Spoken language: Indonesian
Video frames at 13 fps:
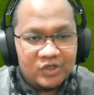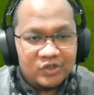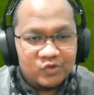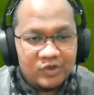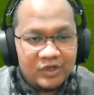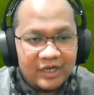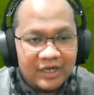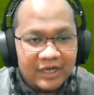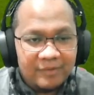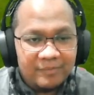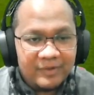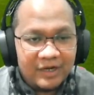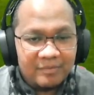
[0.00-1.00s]
sudah
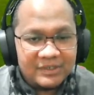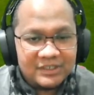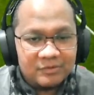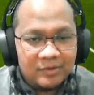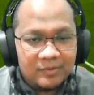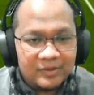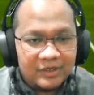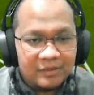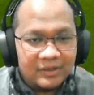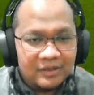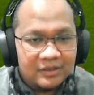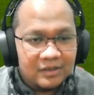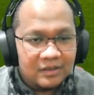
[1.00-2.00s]
hampir habis di babak pertama.
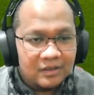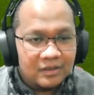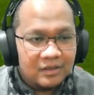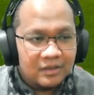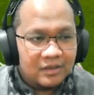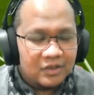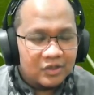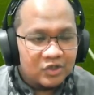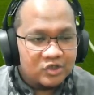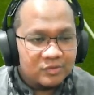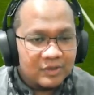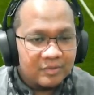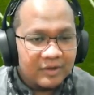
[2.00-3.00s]

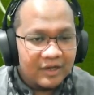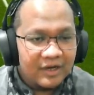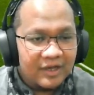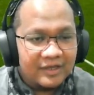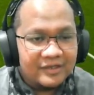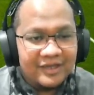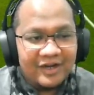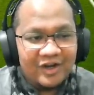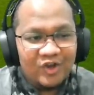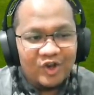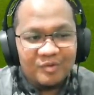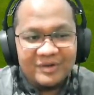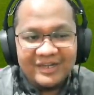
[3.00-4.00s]
Yusuf Gabriel hanya 0
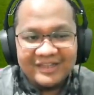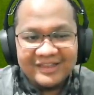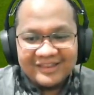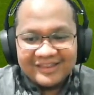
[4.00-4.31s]
menit.